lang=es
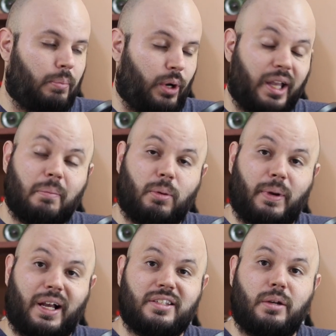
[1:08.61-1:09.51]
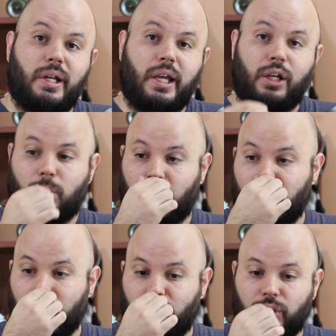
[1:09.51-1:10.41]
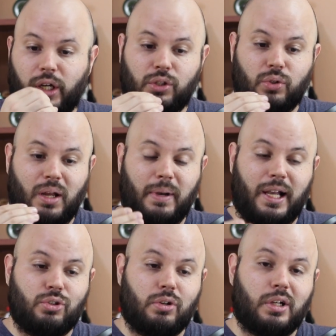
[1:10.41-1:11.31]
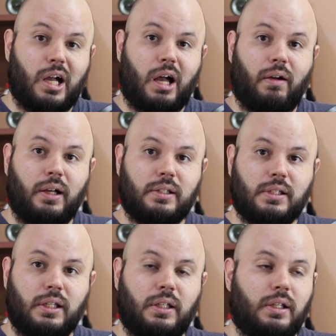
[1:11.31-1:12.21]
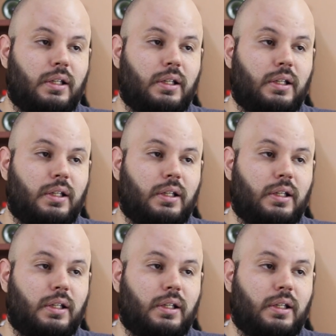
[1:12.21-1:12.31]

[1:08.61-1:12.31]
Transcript: Por ejemplo, ¿para qué serviría esto? Ponerle que vos tenés una aplicación en Java, ¿sí?